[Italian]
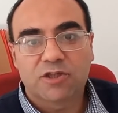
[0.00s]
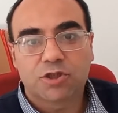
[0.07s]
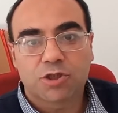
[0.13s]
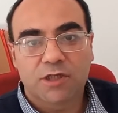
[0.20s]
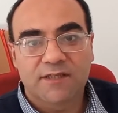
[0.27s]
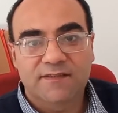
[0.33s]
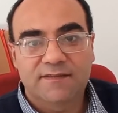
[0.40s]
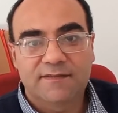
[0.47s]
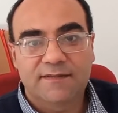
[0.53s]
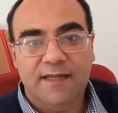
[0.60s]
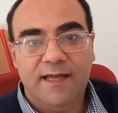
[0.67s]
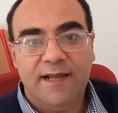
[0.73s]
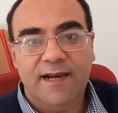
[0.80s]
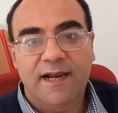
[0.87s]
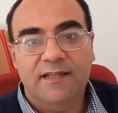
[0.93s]

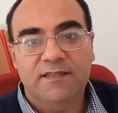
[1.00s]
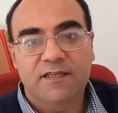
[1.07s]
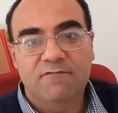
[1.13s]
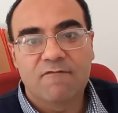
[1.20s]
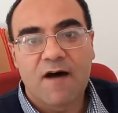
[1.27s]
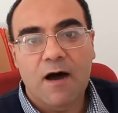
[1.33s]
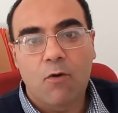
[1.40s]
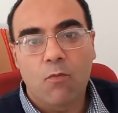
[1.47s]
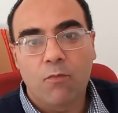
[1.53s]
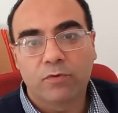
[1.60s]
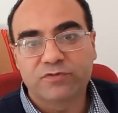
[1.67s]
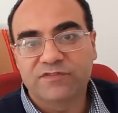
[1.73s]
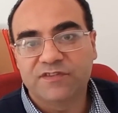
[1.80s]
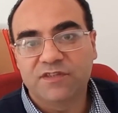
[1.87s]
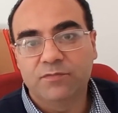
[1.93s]
scienza relativa a un
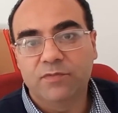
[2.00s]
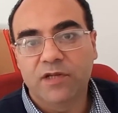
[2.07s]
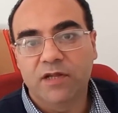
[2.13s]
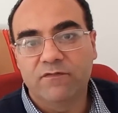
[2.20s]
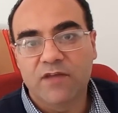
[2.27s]
possibile